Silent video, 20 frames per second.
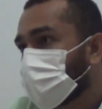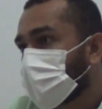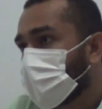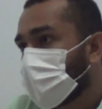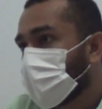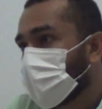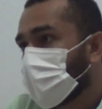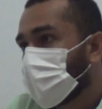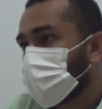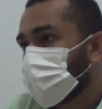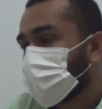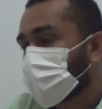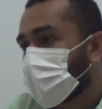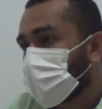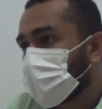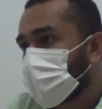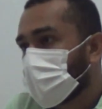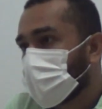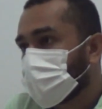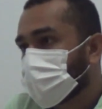
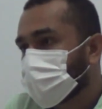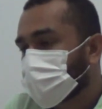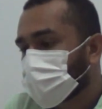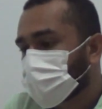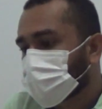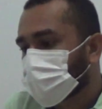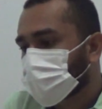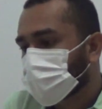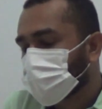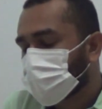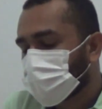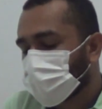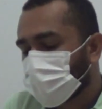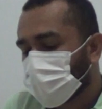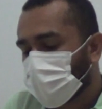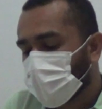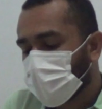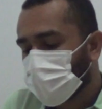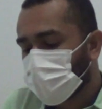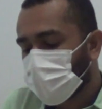para
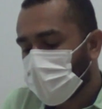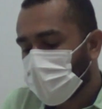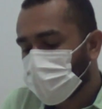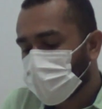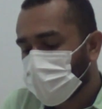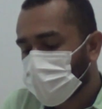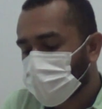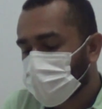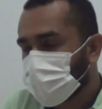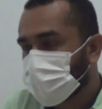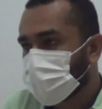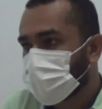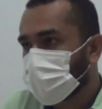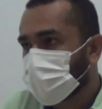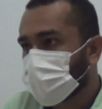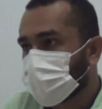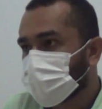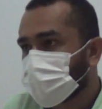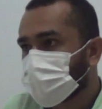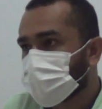para abastecer. A questão, de, a